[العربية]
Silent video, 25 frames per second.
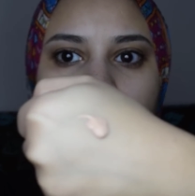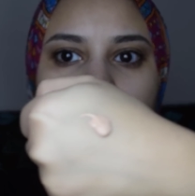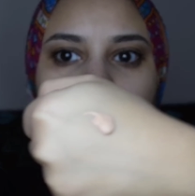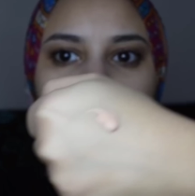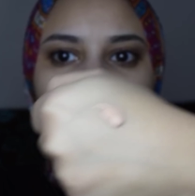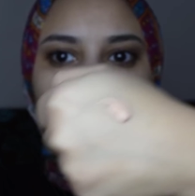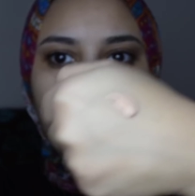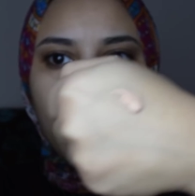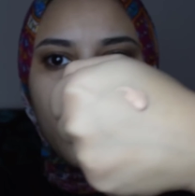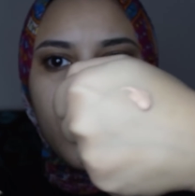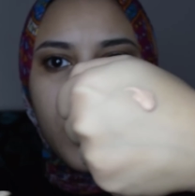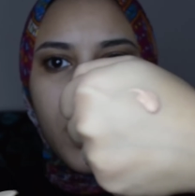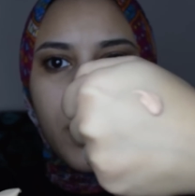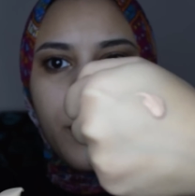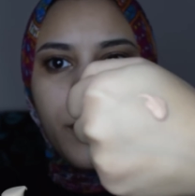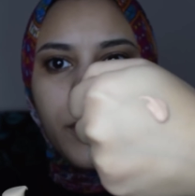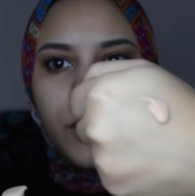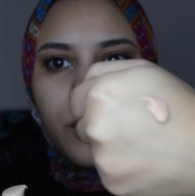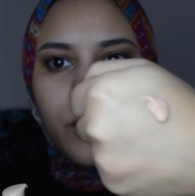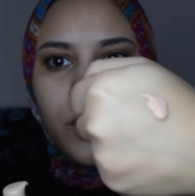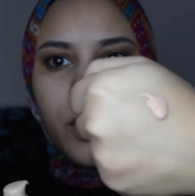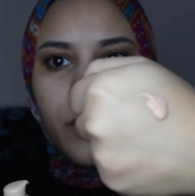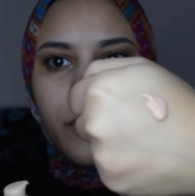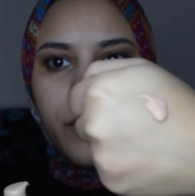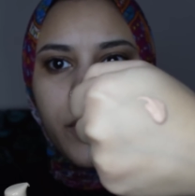بصوا زي ما انتم
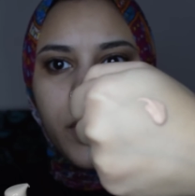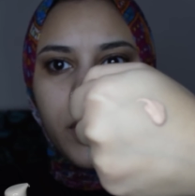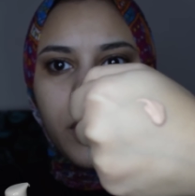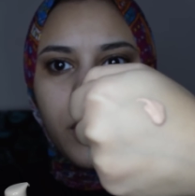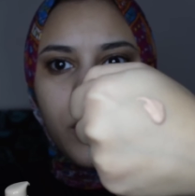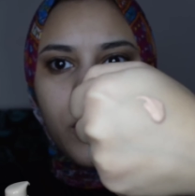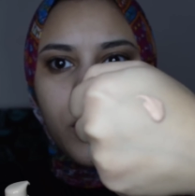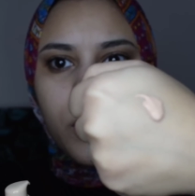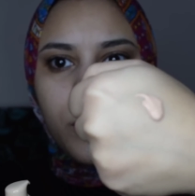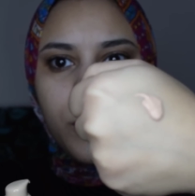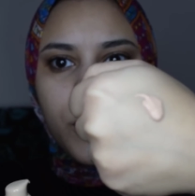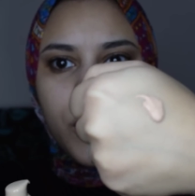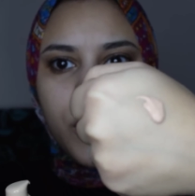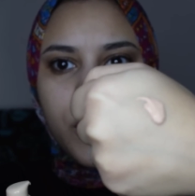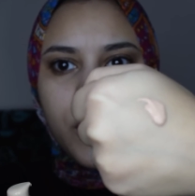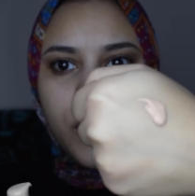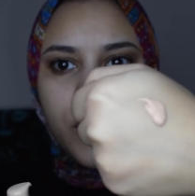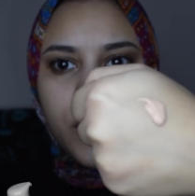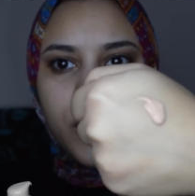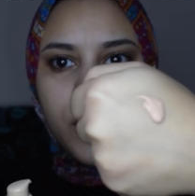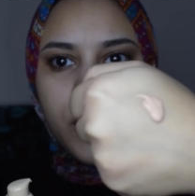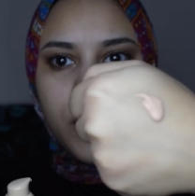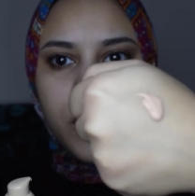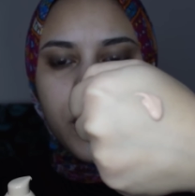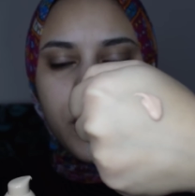شايفين هو مش
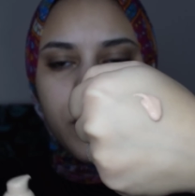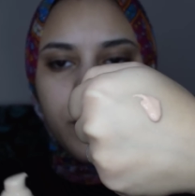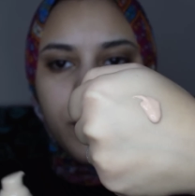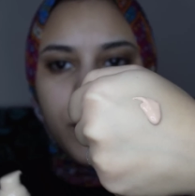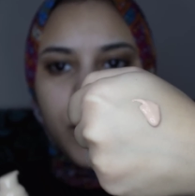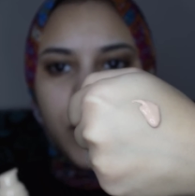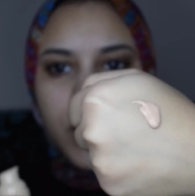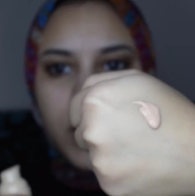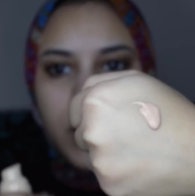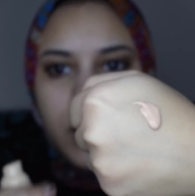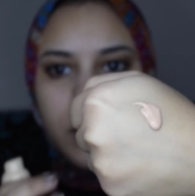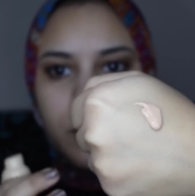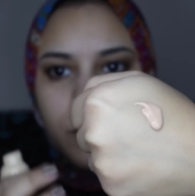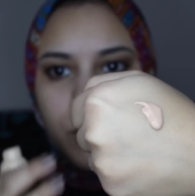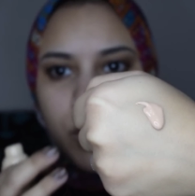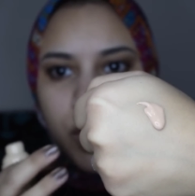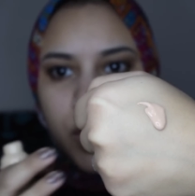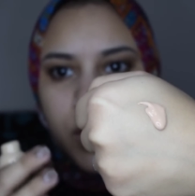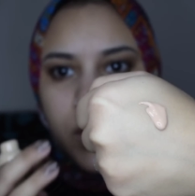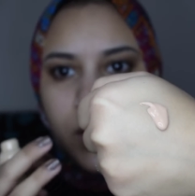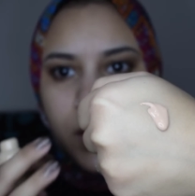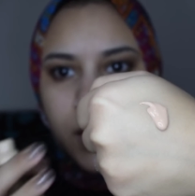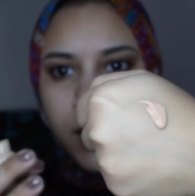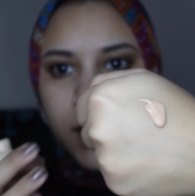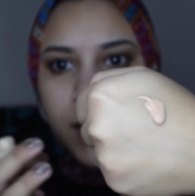مش مش
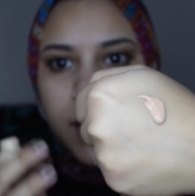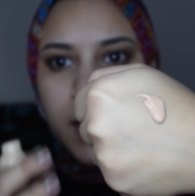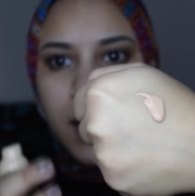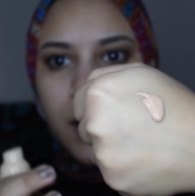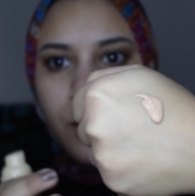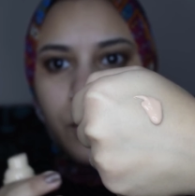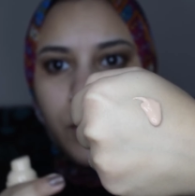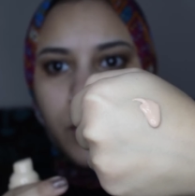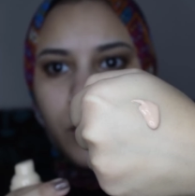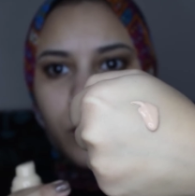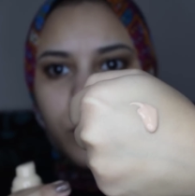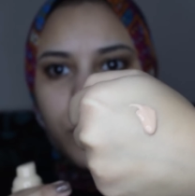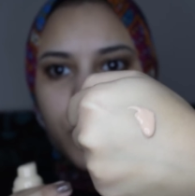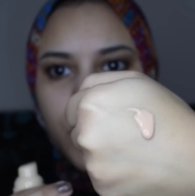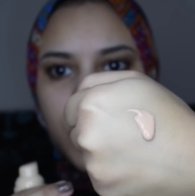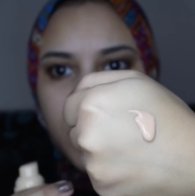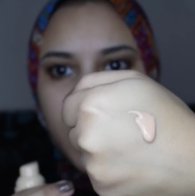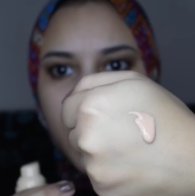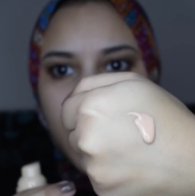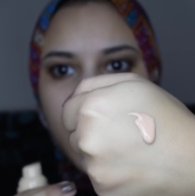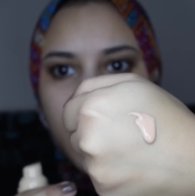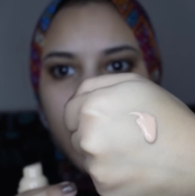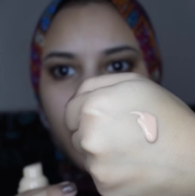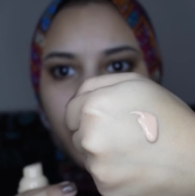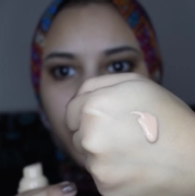تقيل قوي ومش
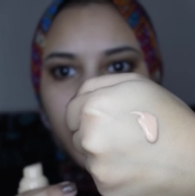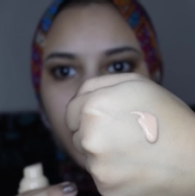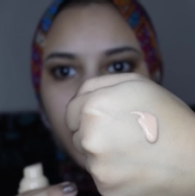سايل قوي